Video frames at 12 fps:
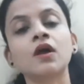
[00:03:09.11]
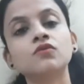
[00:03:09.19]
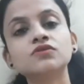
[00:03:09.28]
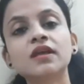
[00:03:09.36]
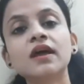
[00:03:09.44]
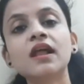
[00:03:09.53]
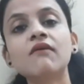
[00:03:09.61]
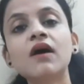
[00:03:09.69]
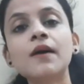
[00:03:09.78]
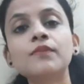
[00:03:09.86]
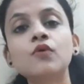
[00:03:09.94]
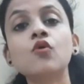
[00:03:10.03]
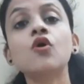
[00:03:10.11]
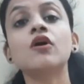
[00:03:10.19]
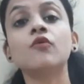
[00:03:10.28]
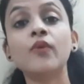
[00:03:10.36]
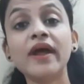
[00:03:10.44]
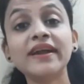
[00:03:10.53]
उसके अलावा आपको
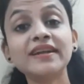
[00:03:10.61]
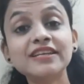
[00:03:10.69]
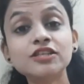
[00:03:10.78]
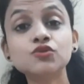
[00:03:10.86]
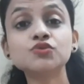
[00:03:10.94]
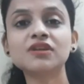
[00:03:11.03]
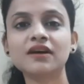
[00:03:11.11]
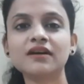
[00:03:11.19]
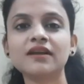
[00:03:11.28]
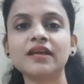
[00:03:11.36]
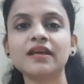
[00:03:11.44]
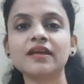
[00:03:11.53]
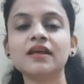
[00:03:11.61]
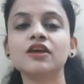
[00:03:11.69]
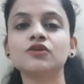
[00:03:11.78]
वेट टिश्यूज रखने हैं